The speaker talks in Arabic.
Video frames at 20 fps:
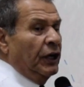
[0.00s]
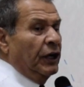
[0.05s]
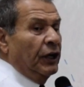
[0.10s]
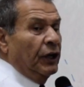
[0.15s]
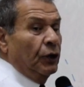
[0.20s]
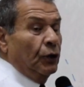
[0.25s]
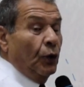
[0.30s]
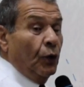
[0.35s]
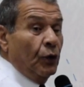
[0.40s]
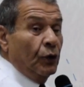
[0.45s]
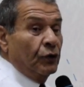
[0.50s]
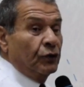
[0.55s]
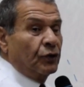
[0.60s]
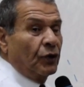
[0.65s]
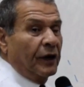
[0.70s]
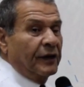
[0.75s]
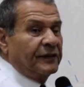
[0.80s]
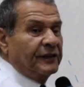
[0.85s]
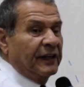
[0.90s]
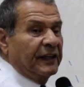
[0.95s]
لونج
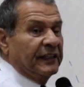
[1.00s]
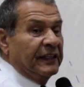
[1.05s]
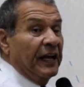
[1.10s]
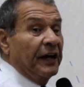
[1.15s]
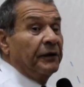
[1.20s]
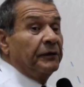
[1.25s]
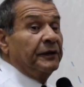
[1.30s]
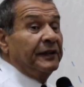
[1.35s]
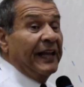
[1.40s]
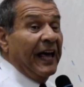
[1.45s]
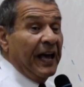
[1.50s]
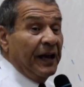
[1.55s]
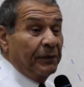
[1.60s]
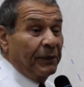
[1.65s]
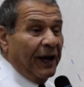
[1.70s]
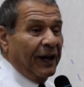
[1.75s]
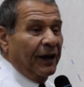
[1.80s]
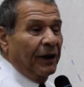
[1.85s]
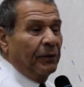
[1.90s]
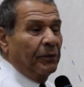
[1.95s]
thoracic نيرف
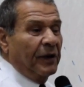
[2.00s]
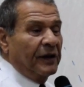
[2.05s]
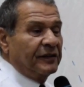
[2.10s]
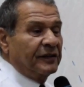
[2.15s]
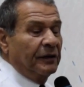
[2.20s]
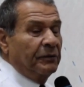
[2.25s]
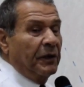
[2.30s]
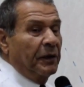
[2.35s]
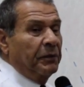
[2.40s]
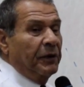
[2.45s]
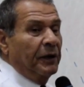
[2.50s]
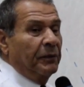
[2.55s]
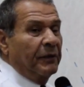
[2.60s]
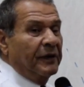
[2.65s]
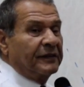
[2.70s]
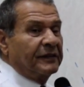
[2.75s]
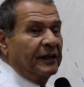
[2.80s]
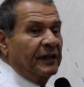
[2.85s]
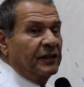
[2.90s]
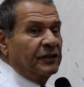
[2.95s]
نايم على المصل ما بين
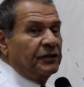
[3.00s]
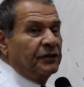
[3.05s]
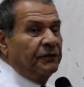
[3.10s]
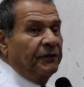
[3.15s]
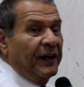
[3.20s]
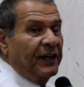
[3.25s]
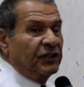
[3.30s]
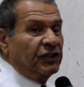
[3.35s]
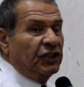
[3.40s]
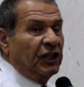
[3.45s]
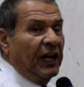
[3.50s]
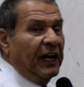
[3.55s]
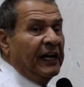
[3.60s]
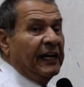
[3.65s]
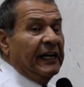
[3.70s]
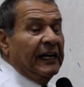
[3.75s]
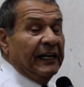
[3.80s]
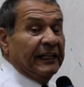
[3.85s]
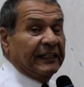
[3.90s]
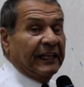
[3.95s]
المصل الفاشيا
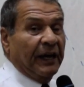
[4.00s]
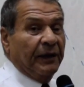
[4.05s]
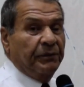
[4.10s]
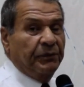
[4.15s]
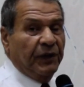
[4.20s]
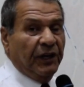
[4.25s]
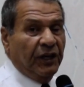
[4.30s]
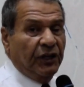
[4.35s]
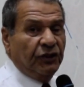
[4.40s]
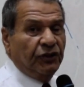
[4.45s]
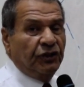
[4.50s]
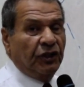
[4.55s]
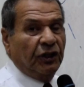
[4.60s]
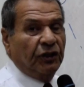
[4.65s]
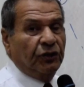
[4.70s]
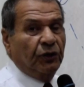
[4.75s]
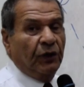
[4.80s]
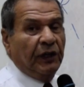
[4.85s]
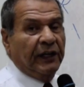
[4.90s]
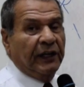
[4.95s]
ات كان بي انجر
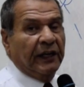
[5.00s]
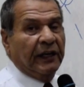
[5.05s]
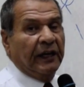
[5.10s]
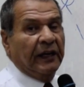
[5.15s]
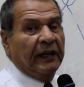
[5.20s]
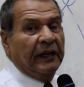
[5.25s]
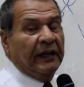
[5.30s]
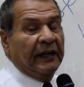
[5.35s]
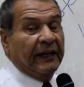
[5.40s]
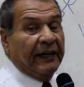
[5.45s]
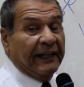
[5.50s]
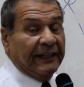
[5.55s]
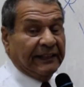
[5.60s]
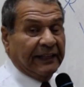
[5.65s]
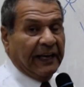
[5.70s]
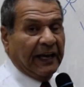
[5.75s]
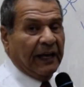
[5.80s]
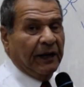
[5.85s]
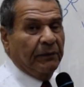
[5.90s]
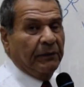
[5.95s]
ديورينج
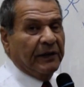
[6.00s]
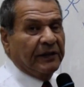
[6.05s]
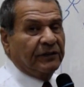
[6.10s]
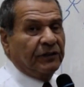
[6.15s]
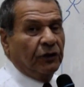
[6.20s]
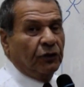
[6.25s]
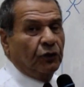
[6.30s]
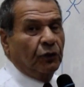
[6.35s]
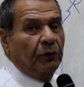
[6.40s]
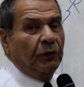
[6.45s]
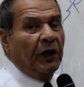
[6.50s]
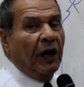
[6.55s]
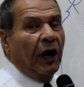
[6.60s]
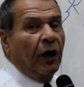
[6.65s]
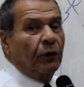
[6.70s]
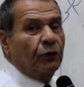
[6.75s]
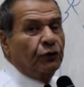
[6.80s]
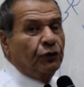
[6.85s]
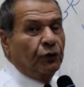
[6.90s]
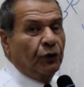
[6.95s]
راديكال ماستكتومي
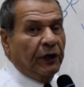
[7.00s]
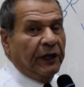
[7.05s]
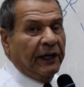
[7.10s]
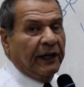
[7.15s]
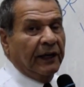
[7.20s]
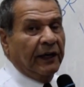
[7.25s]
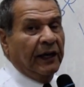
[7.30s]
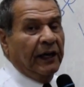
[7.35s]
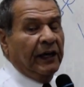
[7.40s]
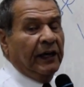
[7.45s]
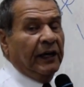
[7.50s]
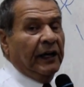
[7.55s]
او ديورينج